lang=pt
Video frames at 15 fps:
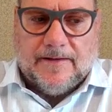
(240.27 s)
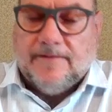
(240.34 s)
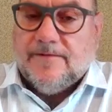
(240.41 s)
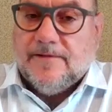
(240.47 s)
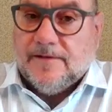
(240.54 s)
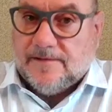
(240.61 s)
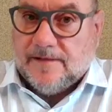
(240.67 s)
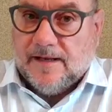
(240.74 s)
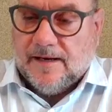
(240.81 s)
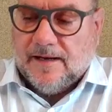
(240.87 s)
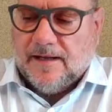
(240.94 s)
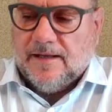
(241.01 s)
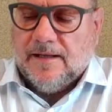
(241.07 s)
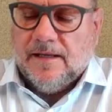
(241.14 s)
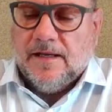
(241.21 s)
dizem,
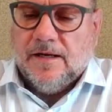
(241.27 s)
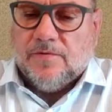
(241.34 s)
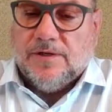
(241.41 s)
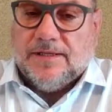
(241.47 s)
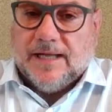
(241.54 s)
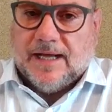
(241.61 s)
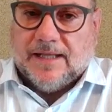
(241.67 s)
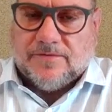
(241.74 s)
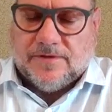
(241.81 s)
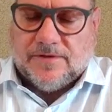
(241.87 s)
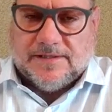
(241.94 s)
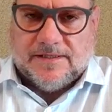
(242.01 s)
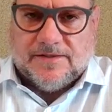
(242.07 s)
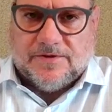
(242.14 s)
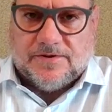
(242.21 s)
né? Cuidado com
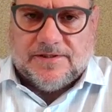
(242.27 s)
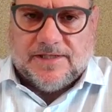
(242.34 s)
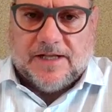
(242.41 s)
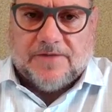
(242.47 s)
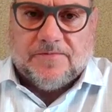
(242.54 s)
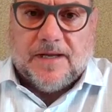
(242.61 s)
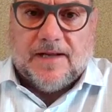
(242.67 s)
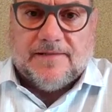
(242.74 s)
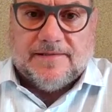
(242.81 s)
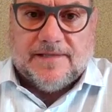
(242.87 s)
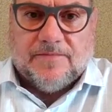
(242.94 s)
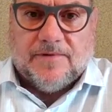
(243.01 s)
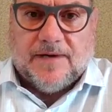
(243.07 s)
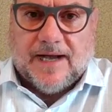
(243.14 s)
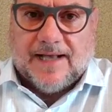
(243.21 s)
as redes sociais, porque elas
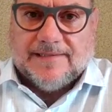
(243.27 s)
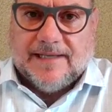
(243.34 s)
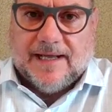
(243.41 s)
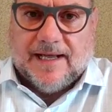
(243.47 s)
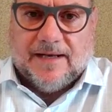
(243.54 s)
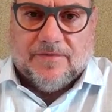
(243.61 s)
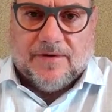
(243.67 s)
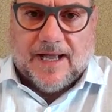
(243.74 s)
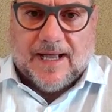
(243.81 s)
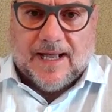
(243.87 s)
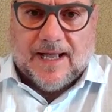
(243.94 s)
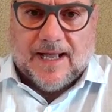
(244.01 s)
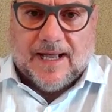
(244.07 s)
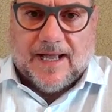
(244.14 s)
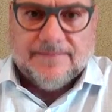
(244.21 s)
são casa
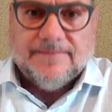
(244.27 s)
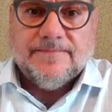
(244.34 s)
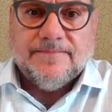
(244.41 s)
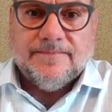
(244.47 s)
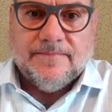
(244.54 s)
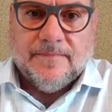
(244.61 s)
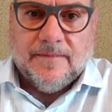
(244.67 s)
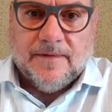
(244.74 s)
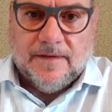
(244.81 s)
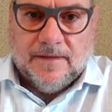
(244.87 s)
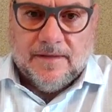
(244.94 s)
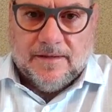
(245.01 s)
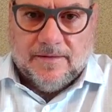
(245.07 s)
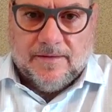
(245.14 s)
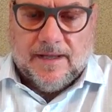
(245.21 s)
alugada.
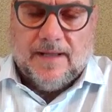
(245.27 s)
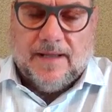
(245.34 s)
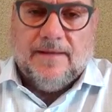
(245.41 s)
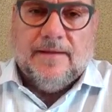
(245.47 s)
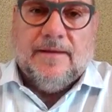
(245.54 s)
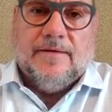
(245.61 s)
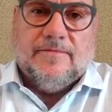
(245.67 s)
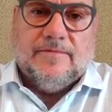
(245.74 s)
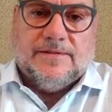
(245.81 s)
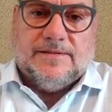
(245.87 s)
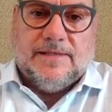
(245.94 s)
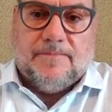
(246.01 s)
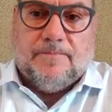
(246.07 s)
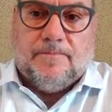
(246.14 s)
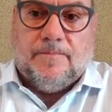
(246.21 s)
Não é?
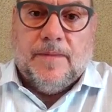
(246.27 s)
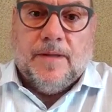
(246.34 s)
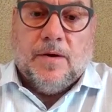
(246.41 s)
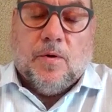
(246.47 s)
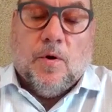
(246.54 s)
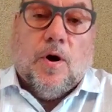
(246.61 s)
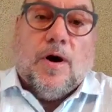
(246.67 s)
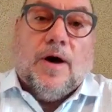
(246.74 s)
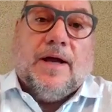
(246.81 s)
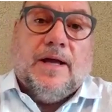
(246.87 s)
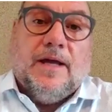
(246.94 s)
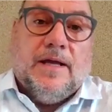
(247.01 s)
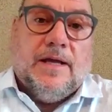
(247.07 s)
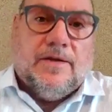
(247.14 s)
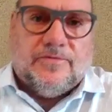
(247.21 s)
Você corre
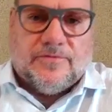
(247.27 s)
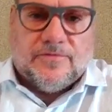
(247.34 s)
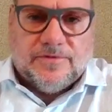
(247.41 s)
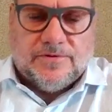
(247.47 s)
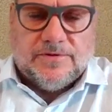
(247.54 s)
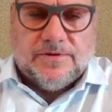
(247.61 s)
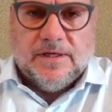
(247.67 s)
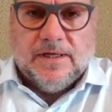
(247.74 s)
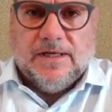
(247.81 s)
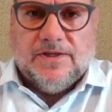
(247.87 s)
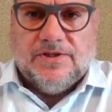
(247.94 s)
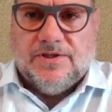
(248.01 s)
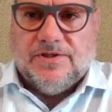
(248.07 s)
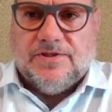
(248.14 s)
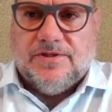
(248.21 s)
riscos
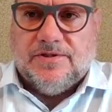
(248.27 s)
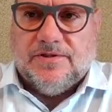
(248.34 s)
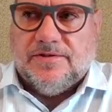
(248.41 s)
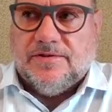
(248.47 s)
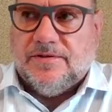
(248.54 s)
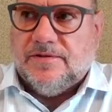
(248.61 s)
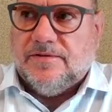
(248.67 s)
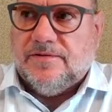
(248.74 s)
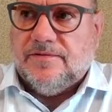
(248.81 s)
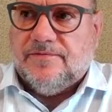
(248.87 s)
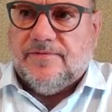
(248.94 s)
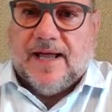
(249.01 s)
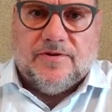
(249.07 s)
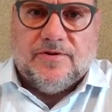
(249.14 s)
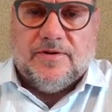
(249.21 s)
de, de, de, de,
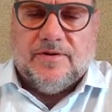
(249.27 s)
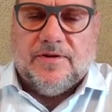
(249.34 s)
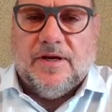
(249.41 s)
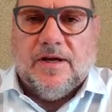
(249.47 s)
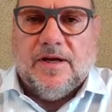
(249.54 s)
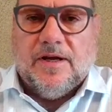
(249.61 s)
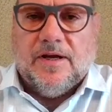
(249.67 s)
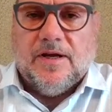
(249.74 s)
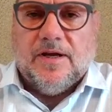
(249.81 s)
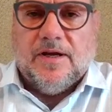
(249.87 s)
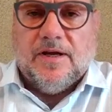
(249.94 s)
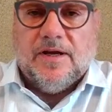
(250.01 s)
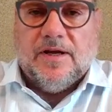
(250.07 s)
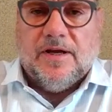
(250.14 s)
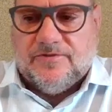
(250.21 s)
de
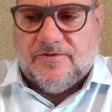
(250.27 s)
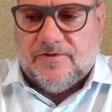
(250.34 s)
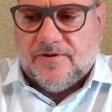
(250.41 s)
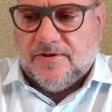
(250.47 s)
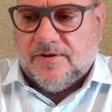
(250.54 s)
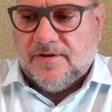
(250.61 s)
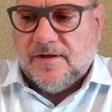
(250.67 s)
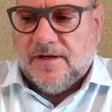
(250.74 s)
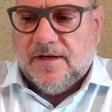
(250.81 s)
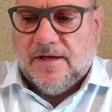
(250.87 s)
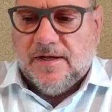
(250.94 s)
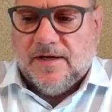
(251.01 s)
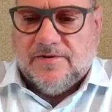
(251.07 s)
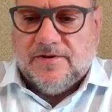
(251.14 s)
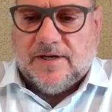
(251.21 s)
cortes, de,
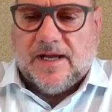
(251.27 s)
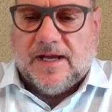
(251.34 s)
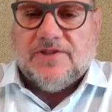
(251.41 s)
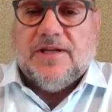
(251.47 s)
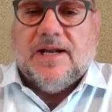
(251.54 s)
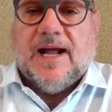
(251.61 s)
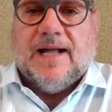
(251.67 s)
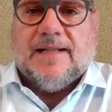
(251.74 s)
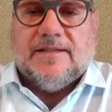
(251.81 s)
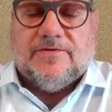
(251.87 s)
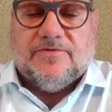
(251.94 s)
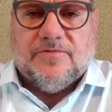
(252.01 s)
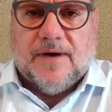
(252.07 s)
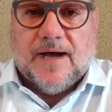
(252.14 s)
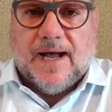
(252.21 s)
de
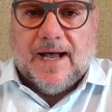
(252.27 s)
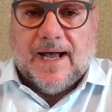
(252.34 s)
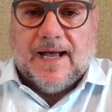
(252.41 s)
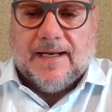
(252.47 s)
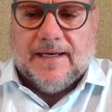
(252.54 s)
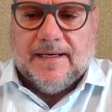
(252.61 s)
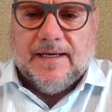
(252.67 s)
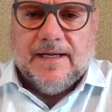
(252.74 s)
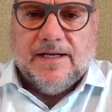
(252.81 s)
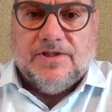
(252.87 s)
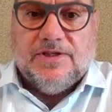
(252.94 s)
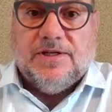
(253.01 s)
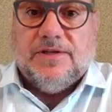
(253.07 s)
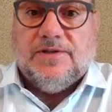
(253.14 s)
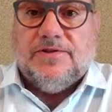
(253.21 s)
retiradas do ar,
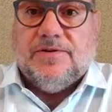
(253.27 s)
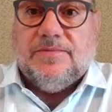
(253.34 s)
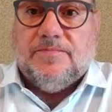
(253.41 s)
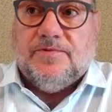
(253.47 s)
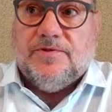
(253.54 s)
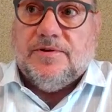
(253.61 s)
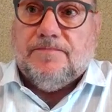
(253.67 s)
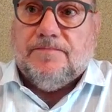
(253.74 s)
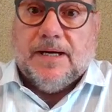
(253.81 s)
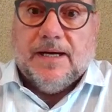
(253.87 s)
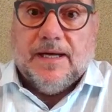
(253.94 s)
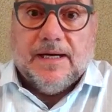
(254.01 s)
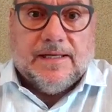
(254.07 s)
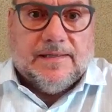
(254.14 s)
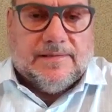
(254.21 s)
de, de, de
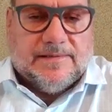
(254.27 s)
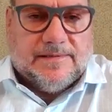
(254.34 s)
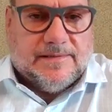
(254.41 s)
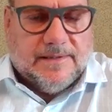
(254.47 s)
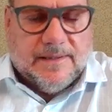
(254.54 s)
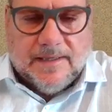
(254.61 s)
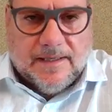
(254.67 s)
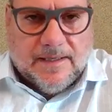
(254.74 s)
bugs